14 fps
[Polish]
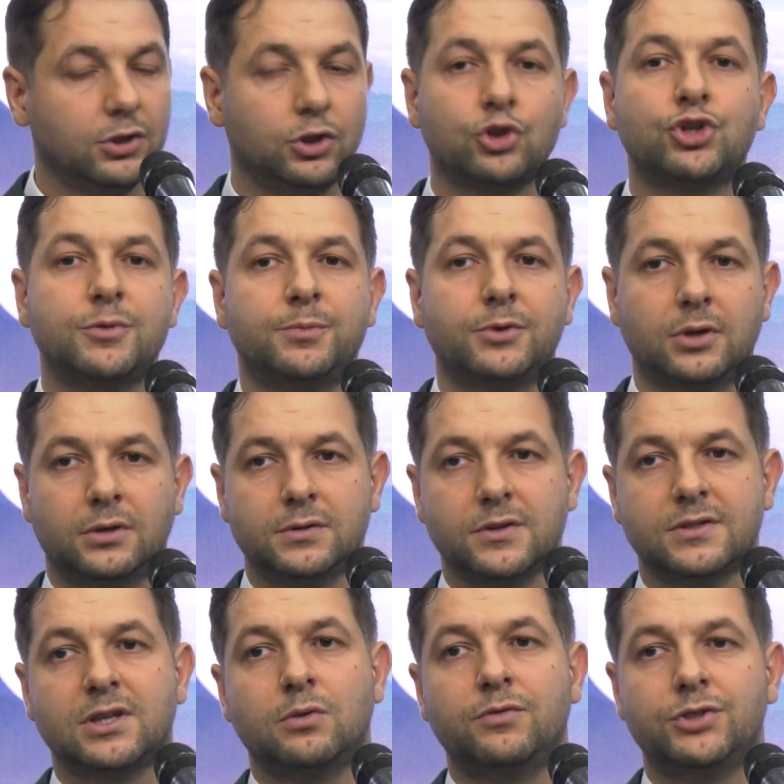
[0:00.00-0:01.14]
to szybko
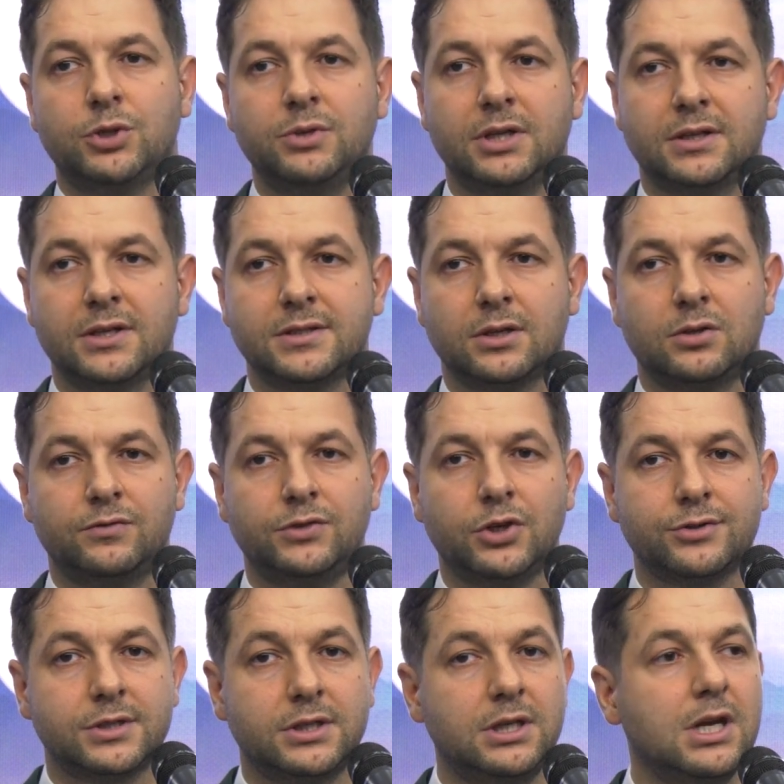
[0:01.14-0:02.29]
zostały wyciągnięte z tego
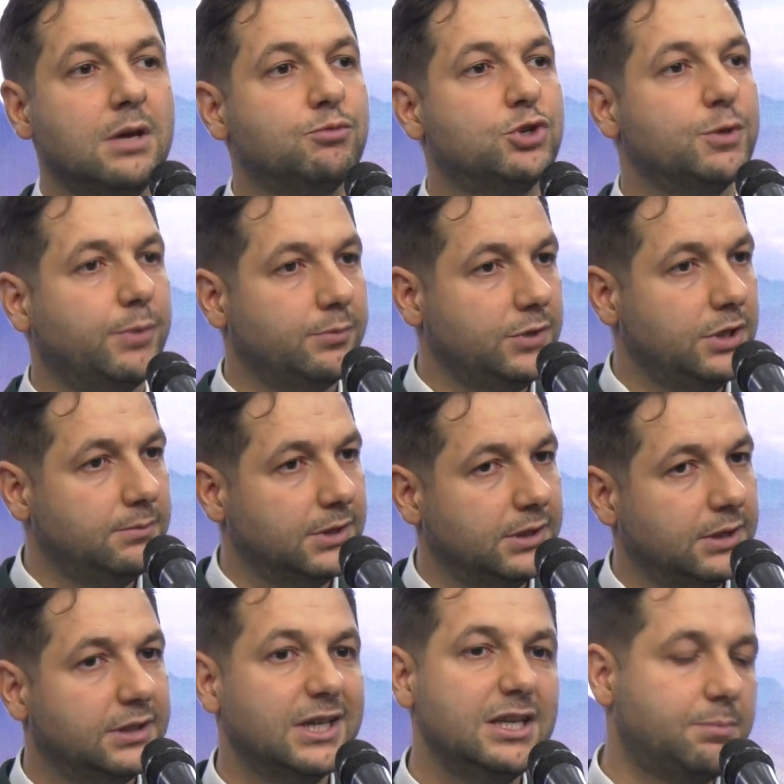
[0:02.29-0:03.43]
wnioski. Przypomnijmy,
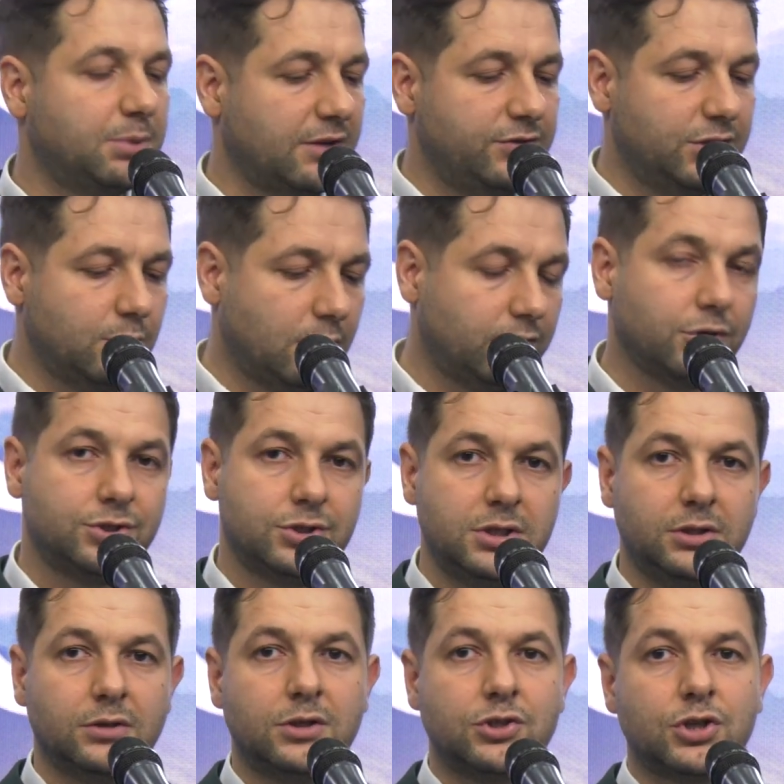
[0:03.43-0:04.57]
te nieprawidłowości
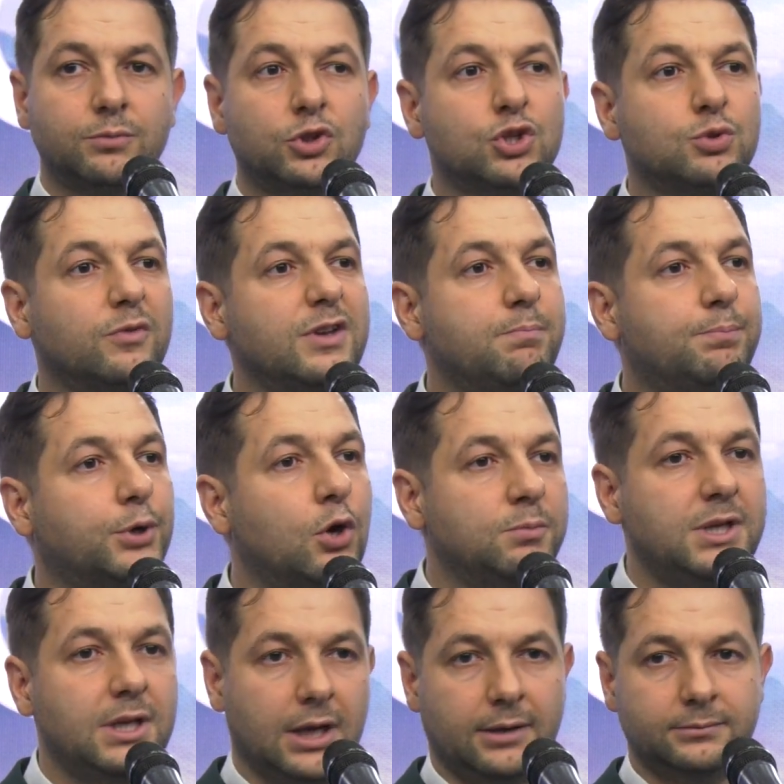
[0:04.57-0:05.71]
dotyczą dosłownie
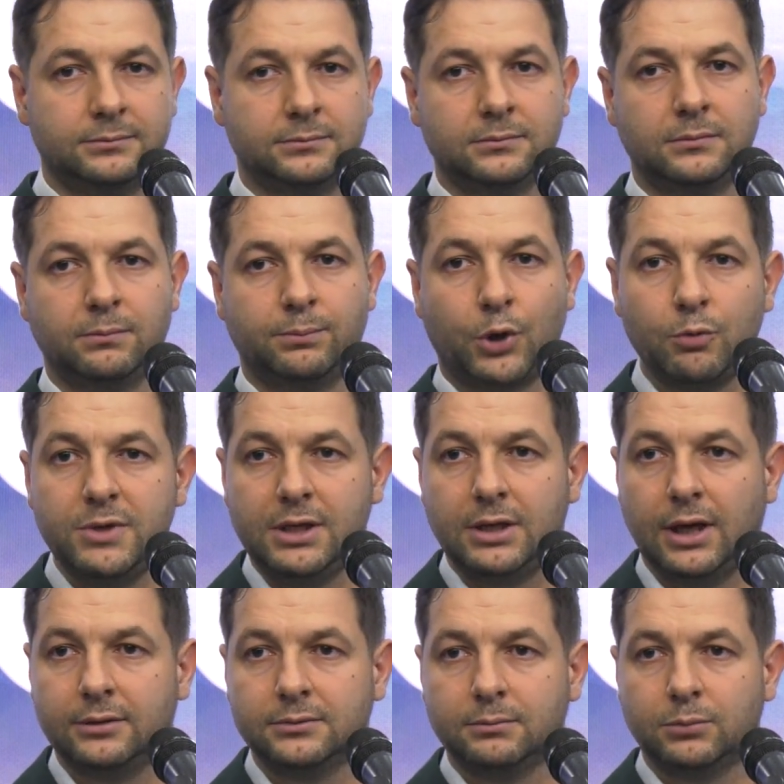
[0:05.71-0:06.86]
promila.
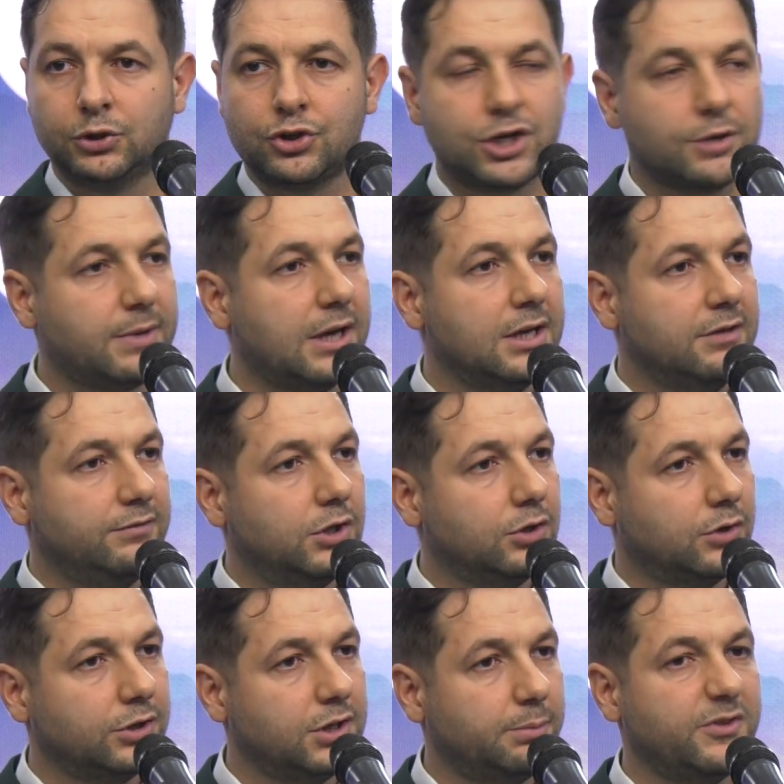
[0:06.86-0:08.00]
Promila, bo to trzeba
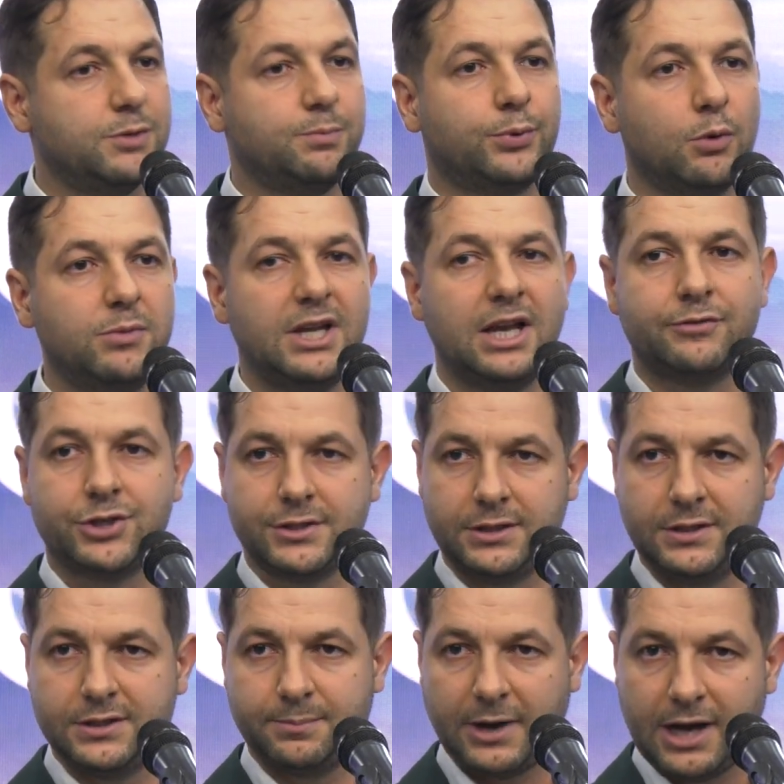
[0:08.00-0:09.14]
wielokrotnie powiedzieć, promila
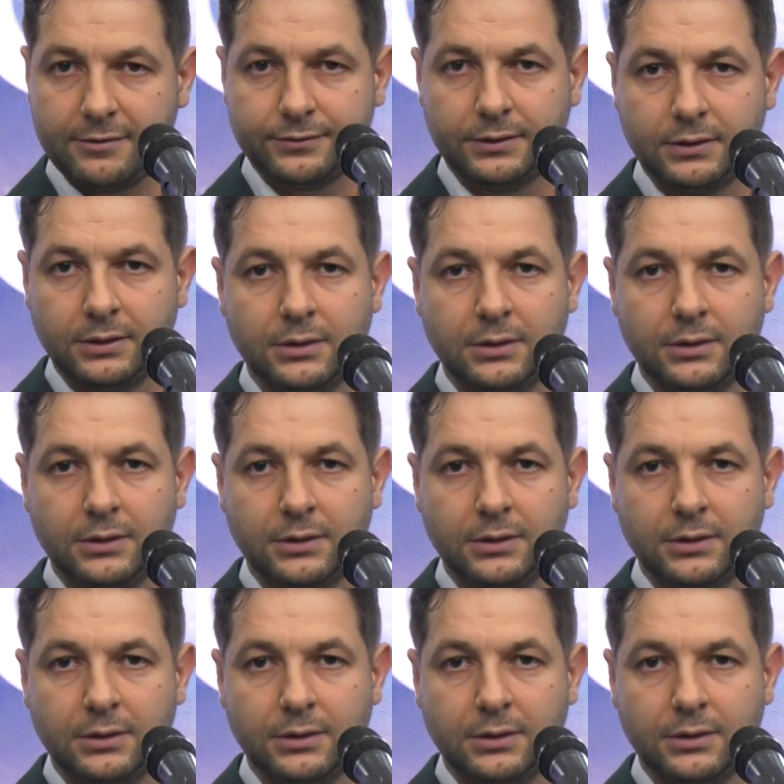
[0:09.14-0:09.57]
wszystkich spraw.